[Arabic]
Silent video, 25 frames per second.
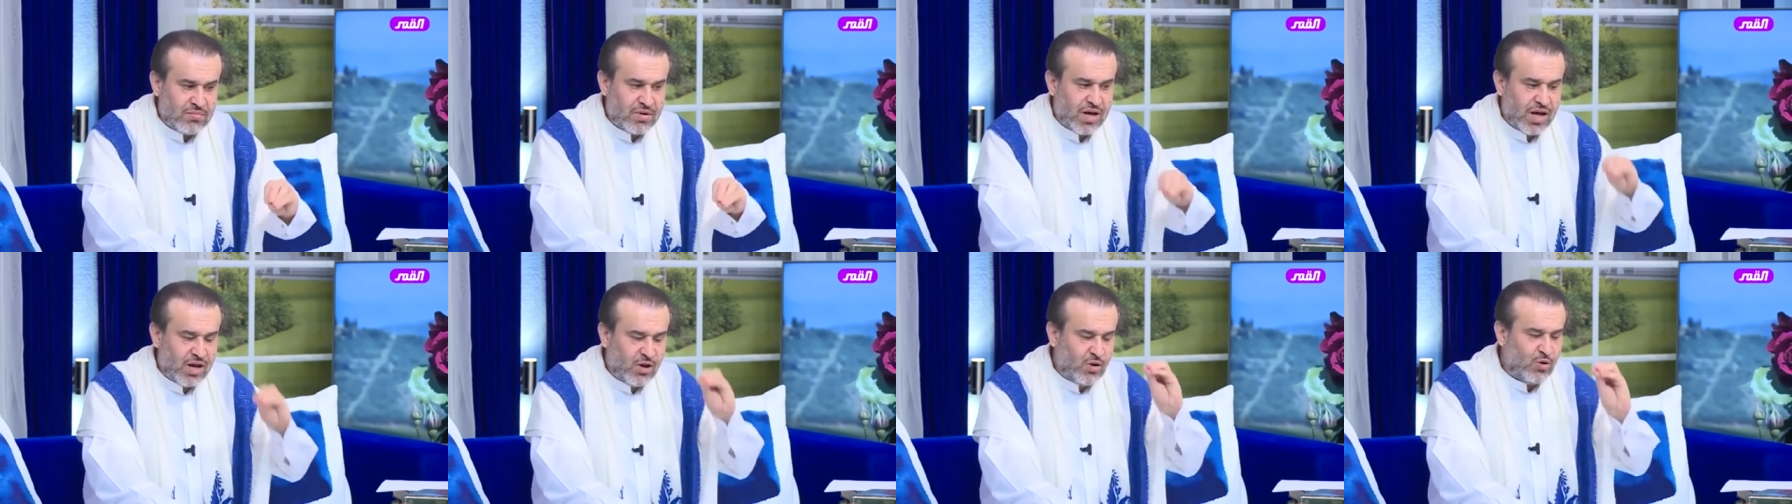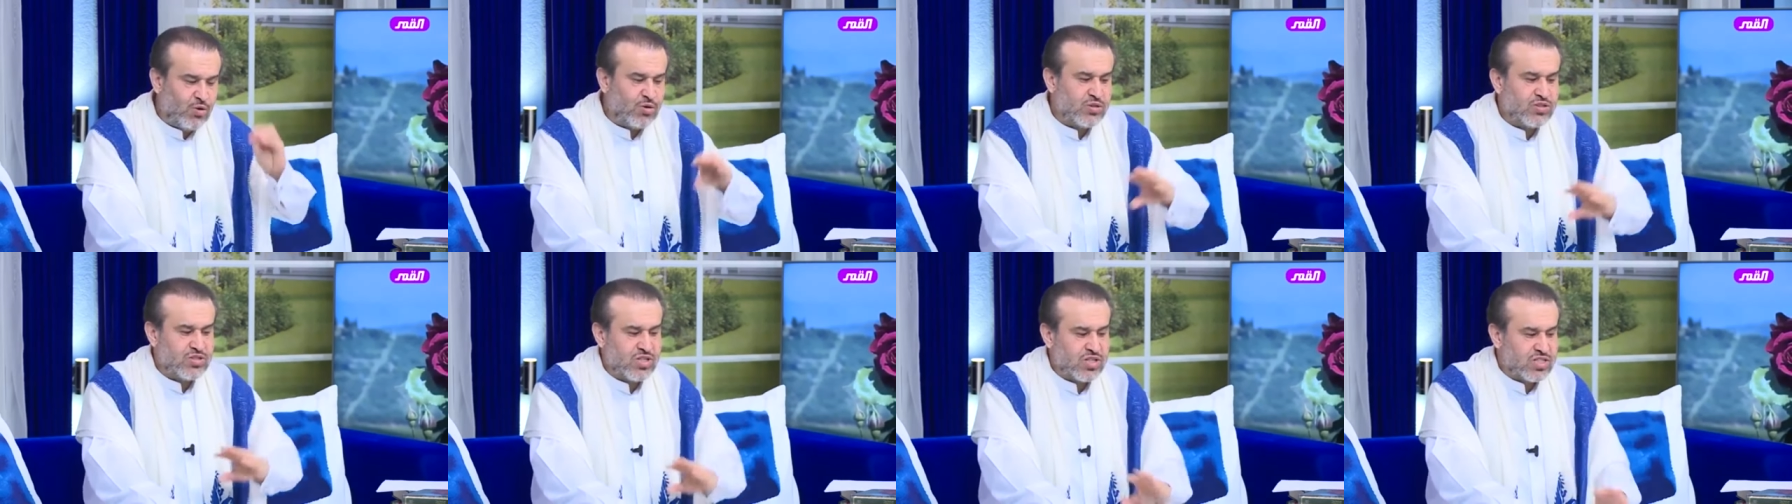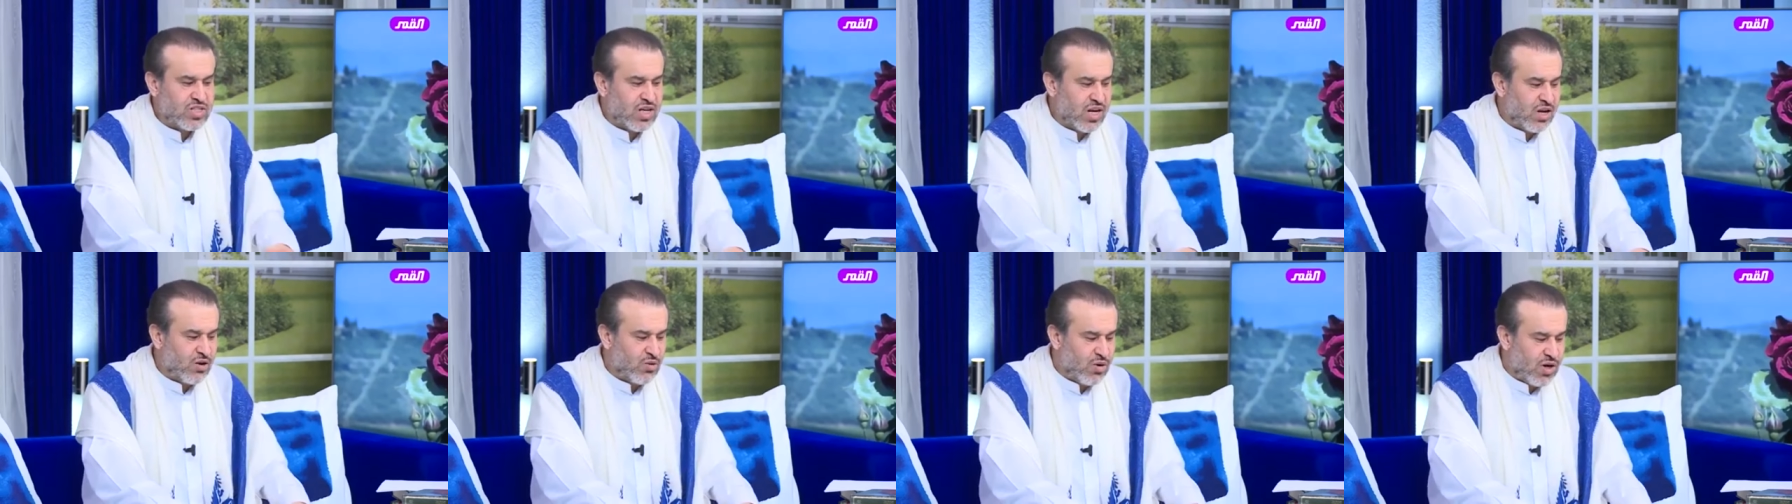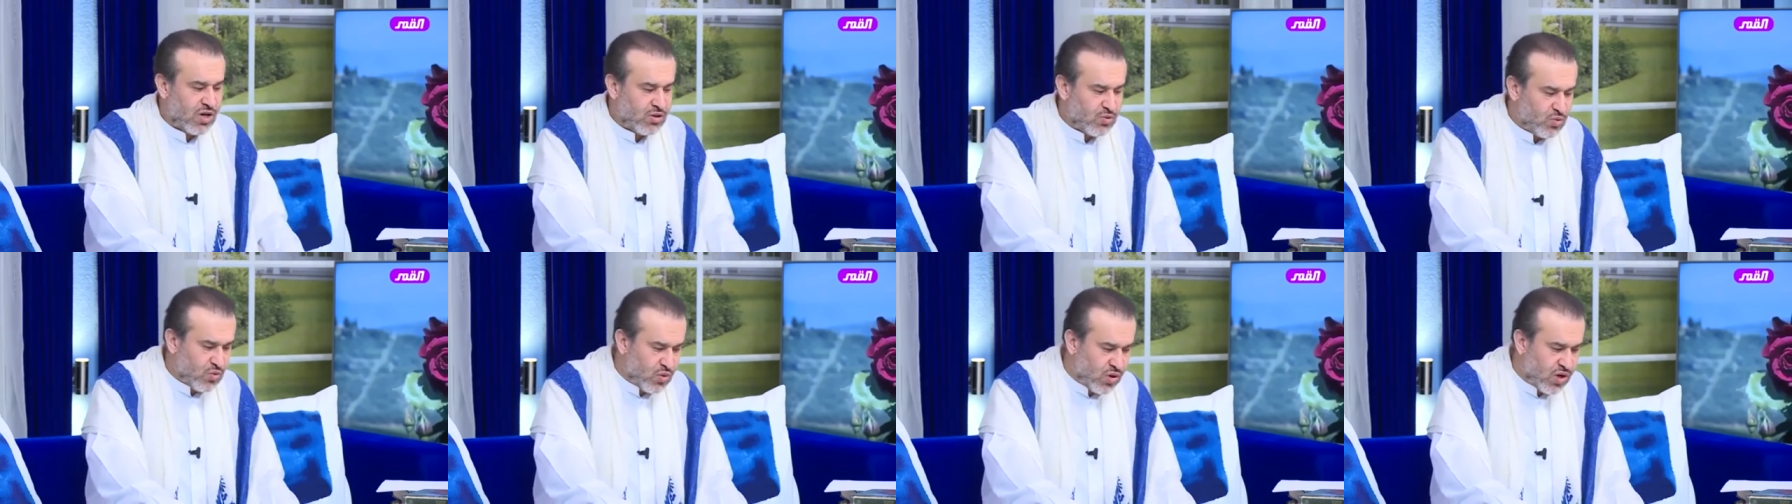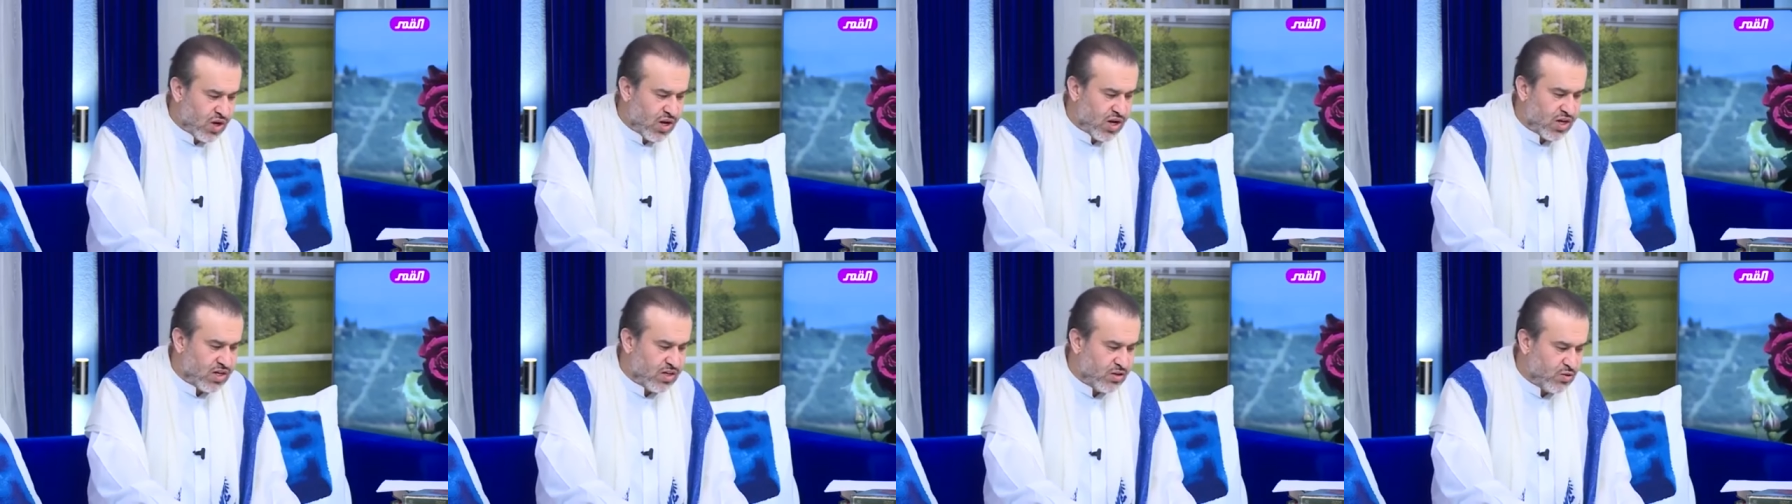الحجة صلوات
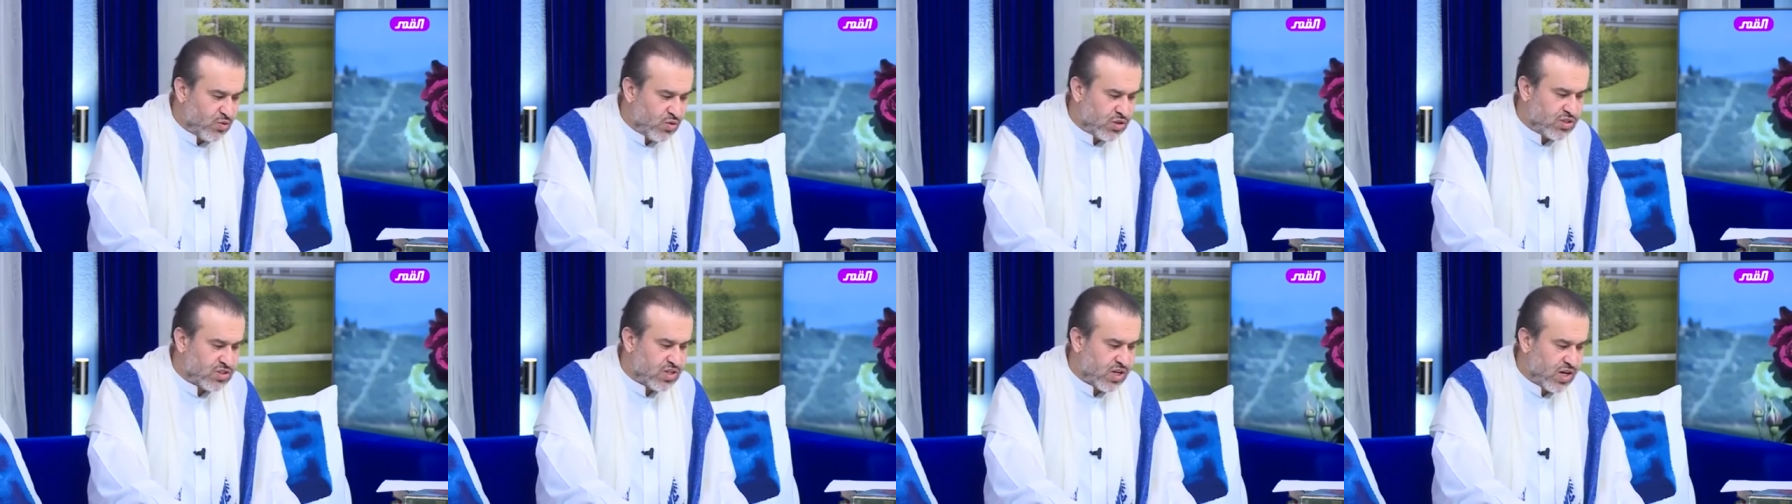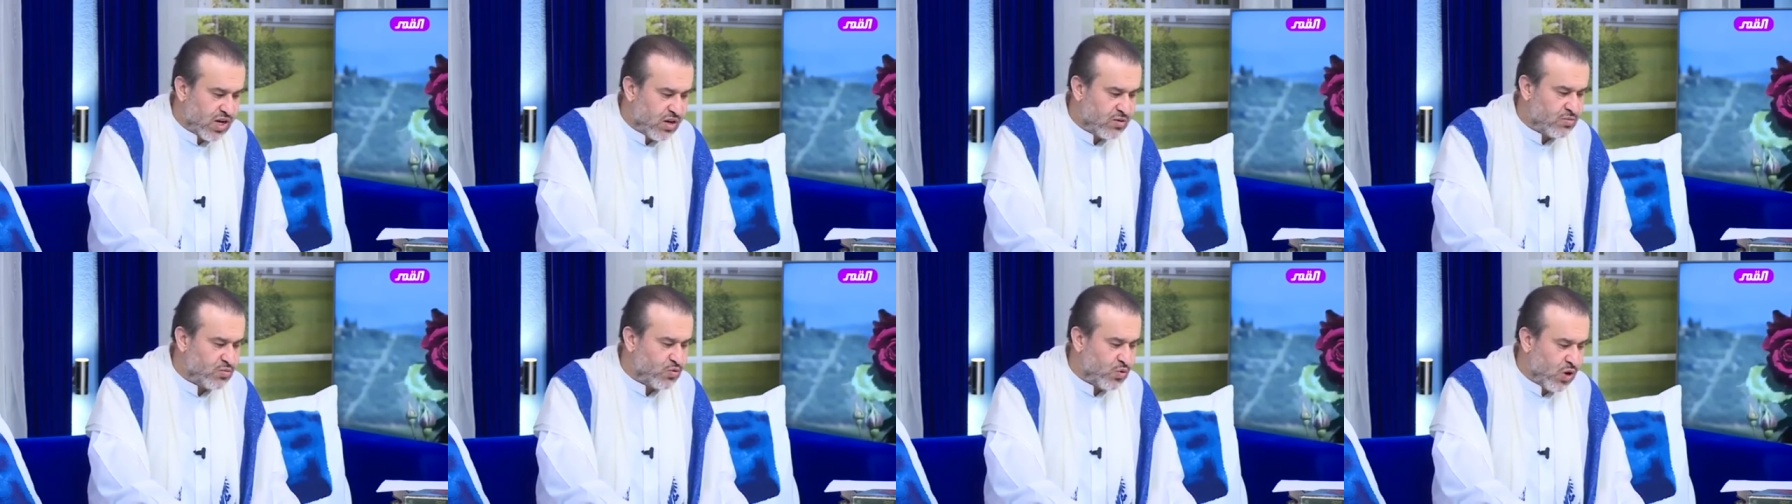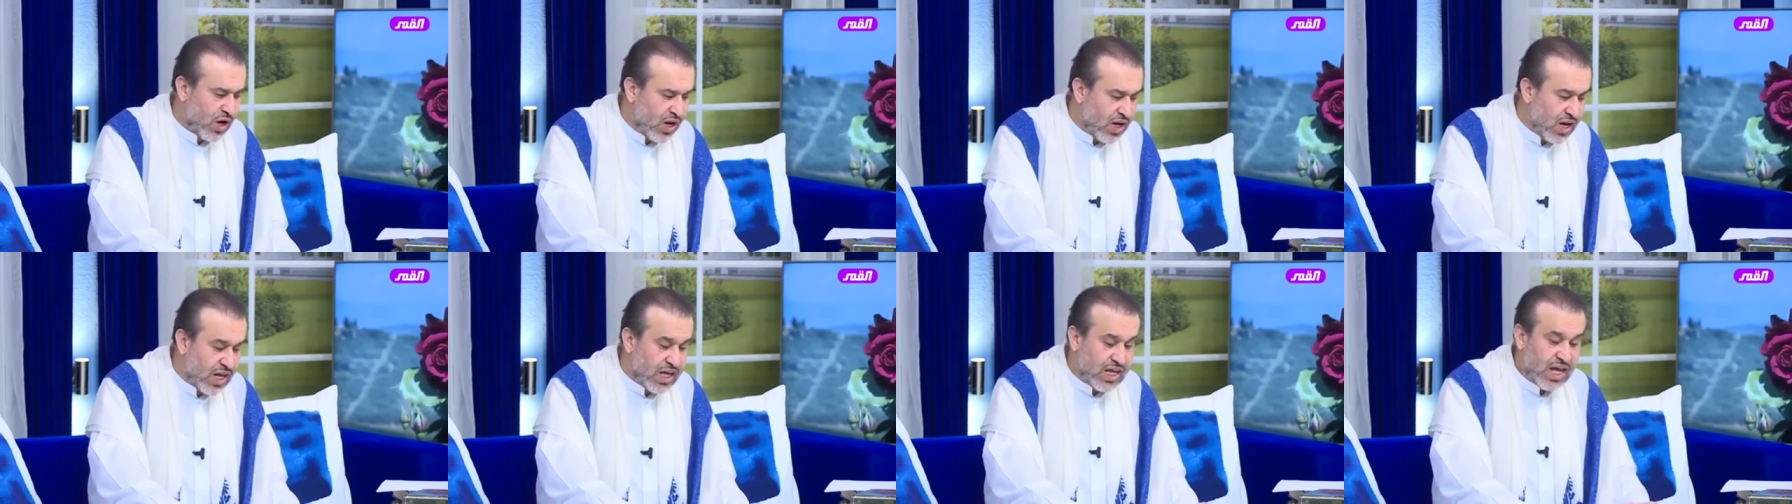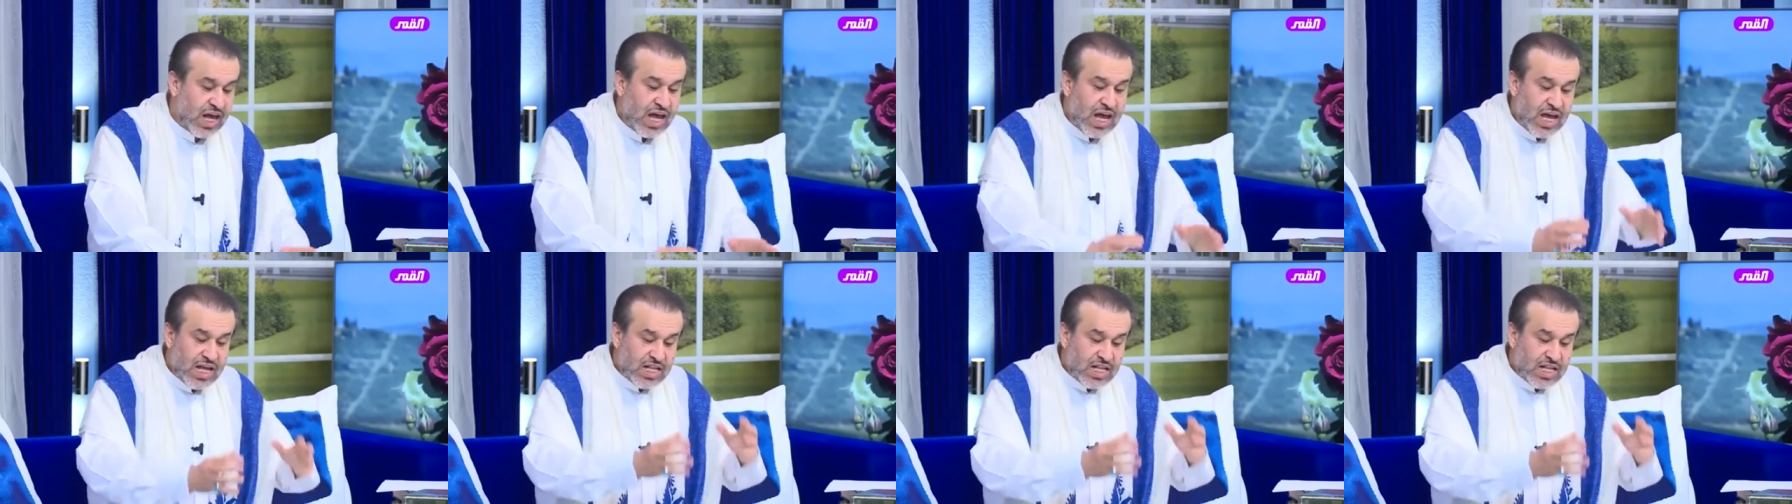الله وسلامه عليه